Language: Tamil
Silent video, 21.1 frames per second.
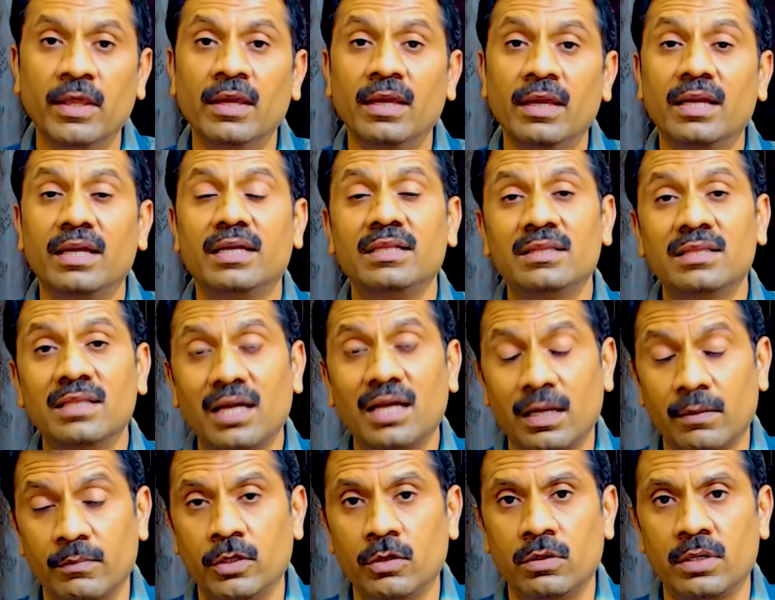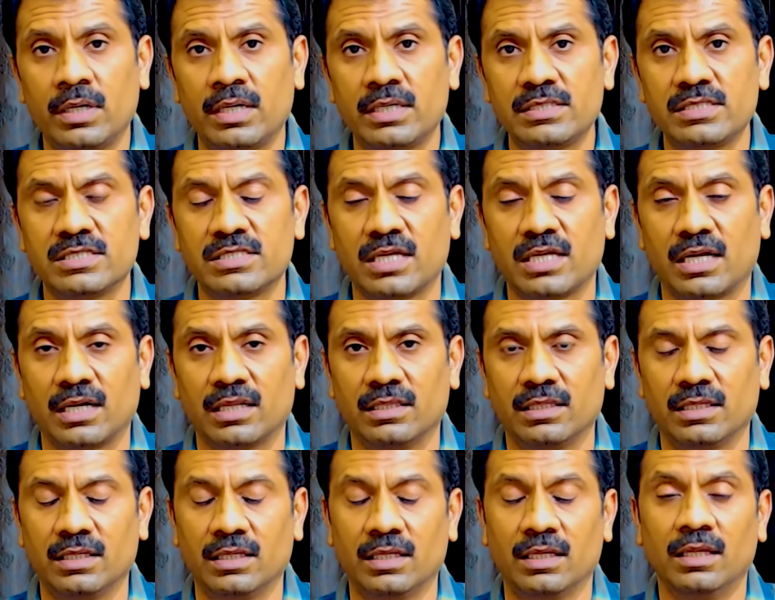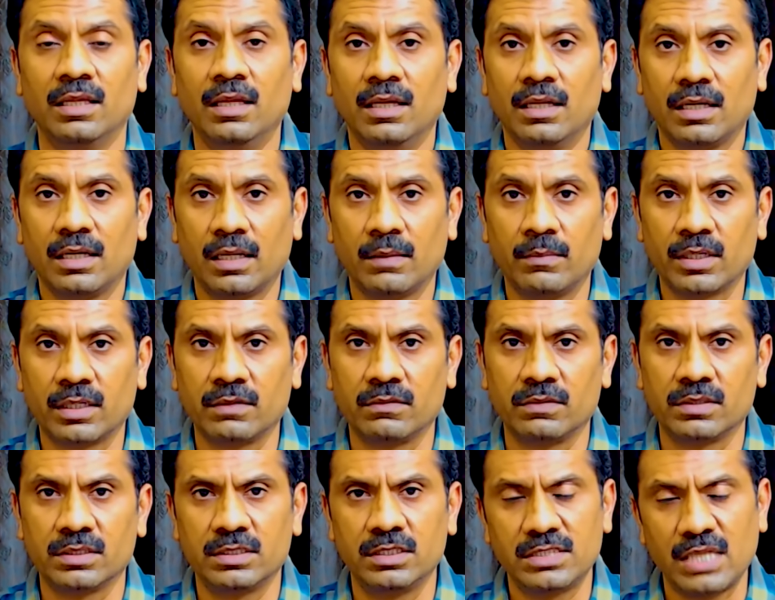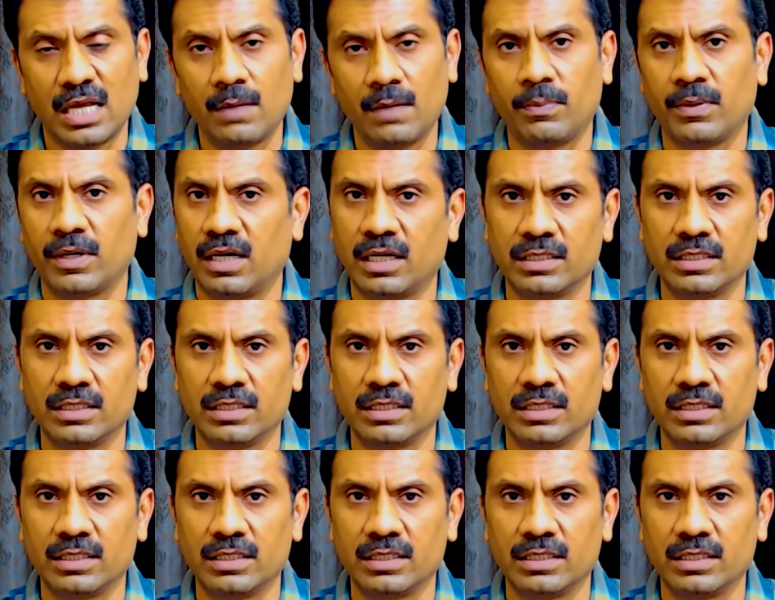இந்த அமினோ ஆசிட்ஸ் ஆனது நமக்கு வந்து சாப்பாடுலேருந்து